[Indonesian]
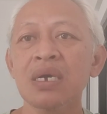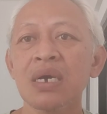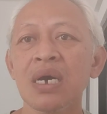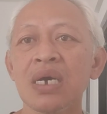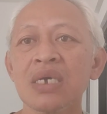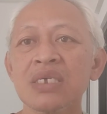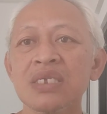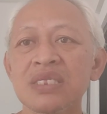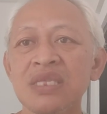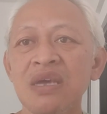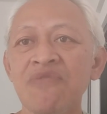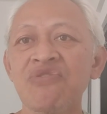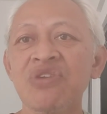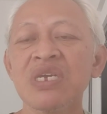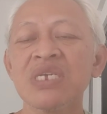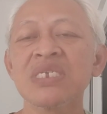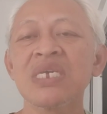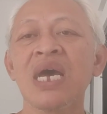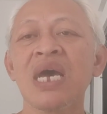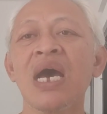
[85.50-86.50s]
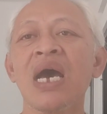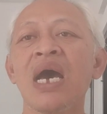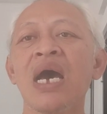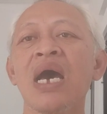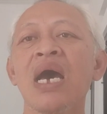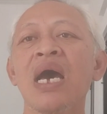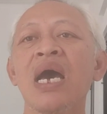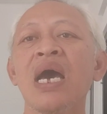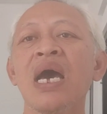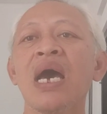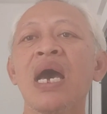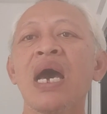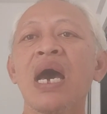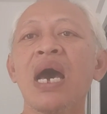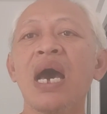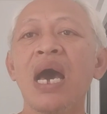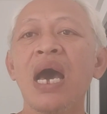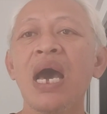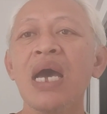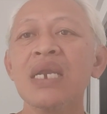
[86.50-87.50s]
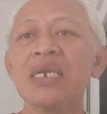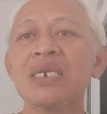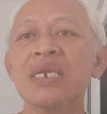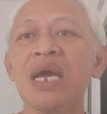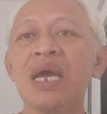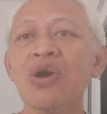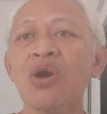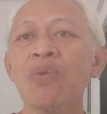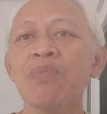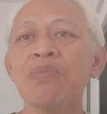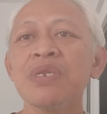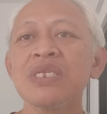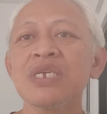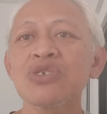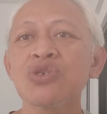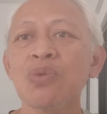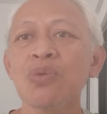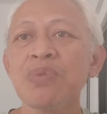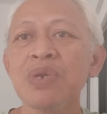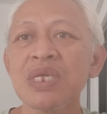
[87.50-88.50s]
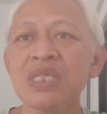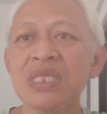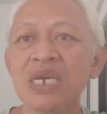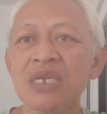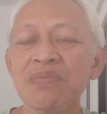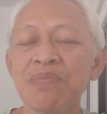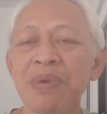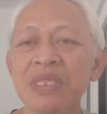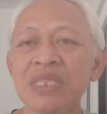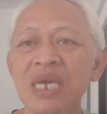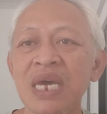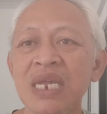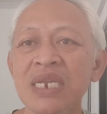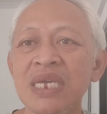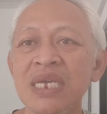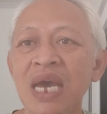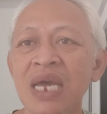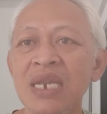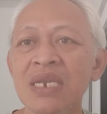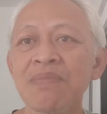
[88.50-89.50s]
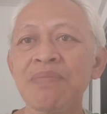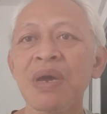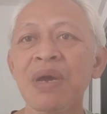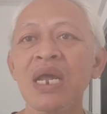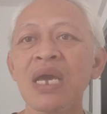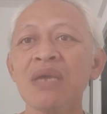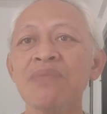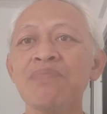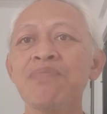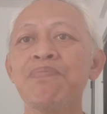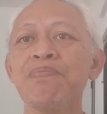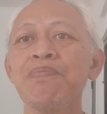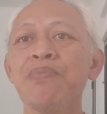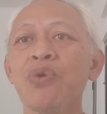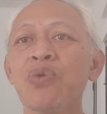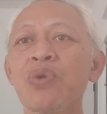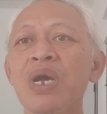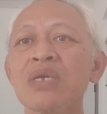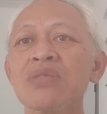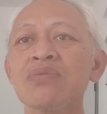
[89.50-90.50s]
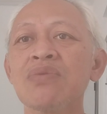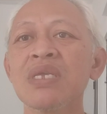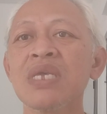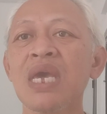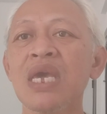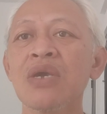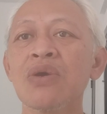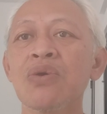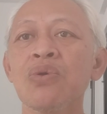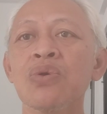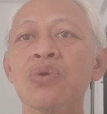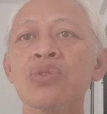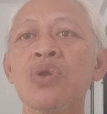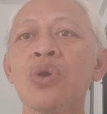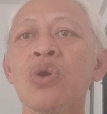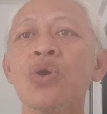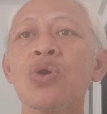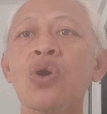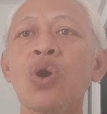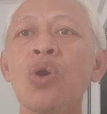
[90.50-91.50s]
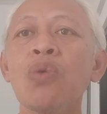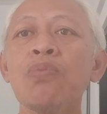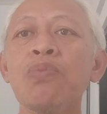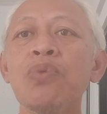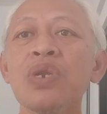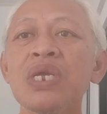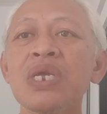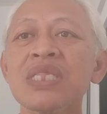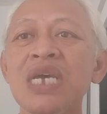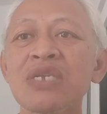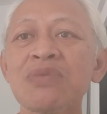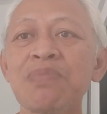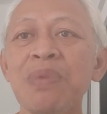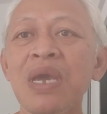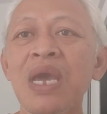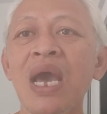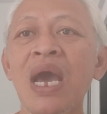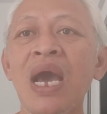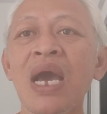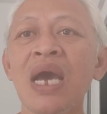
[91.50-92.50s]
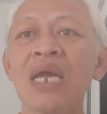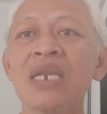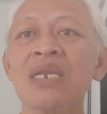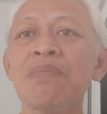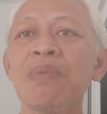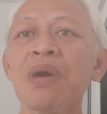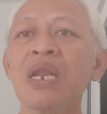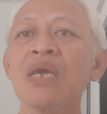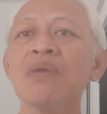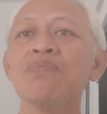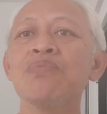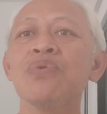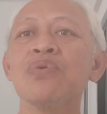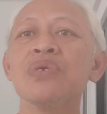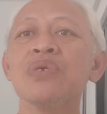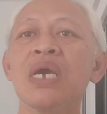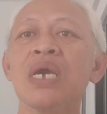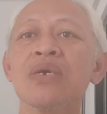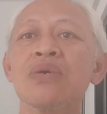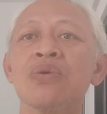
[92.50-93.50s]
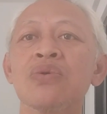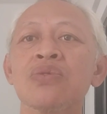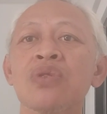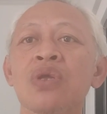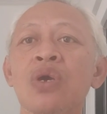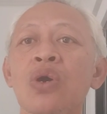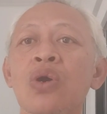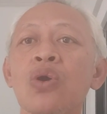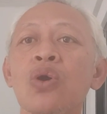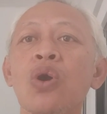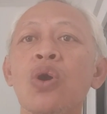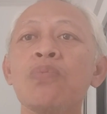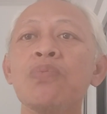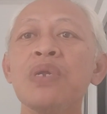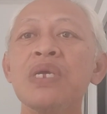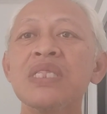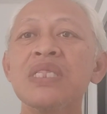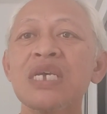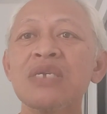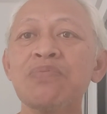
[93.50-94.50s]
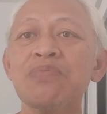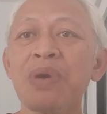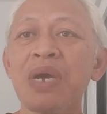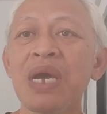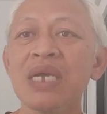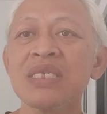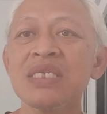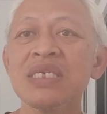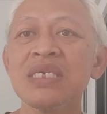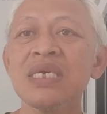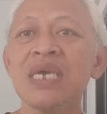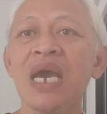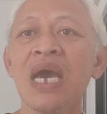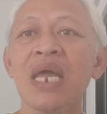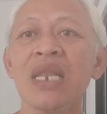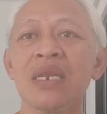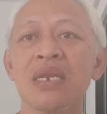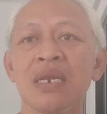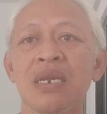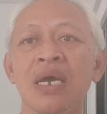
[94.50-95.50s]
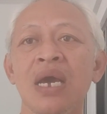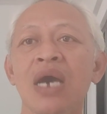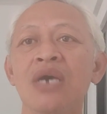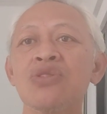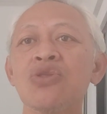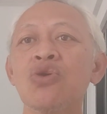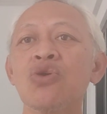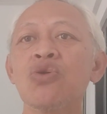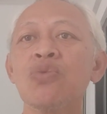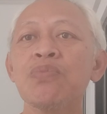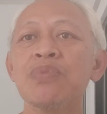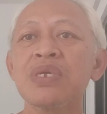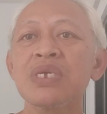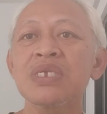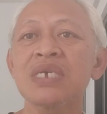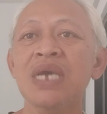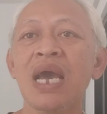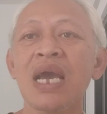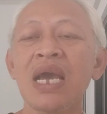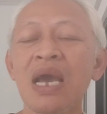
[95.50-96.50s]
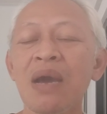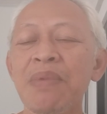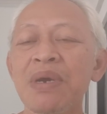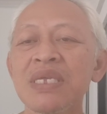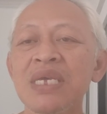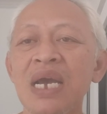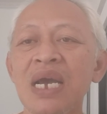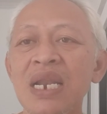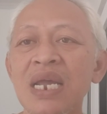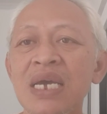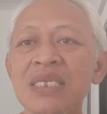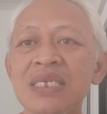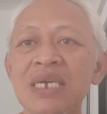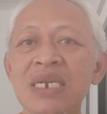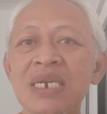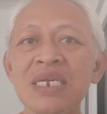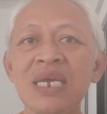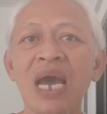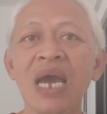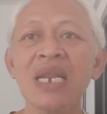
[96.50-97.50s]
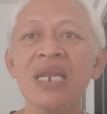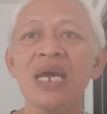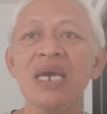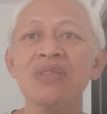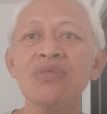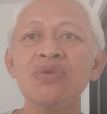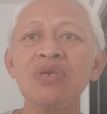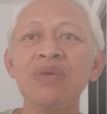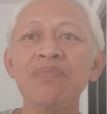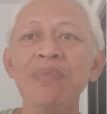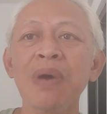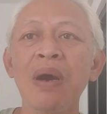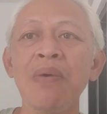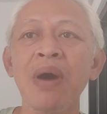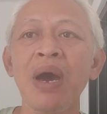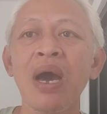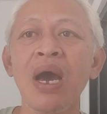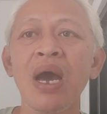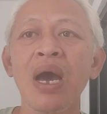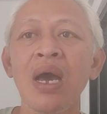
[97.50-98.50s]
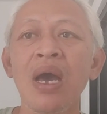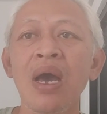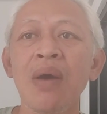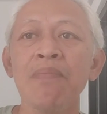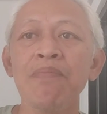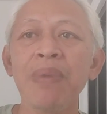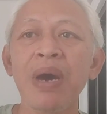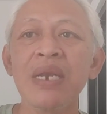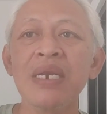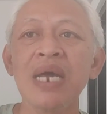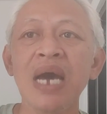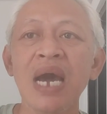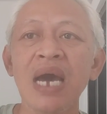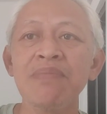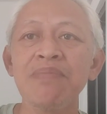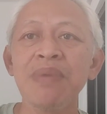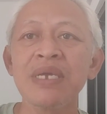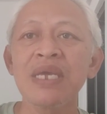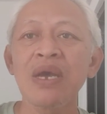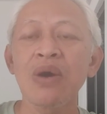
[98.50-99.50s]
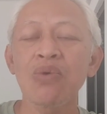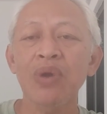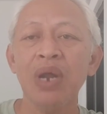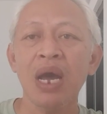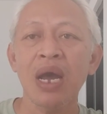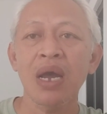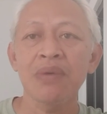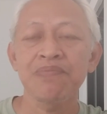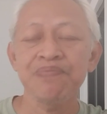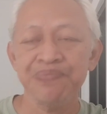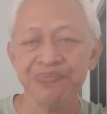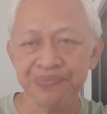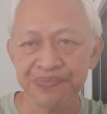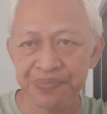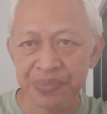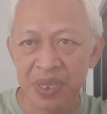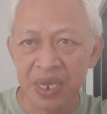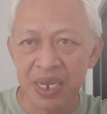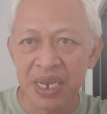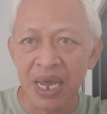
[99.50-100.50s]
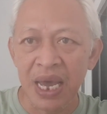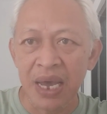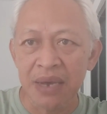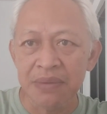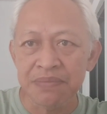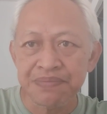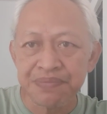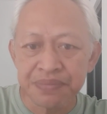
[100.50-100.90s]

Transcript: eh, staf desa, ada komunitas-komunitas pertanian di mana orang tuanya ikut, komunitas PKK di mana ibunya ikut, komunitas pengajian atau komunitas keagamaan yang lain. Jadi anak itu di bawah pandangan banyak orang. Nah,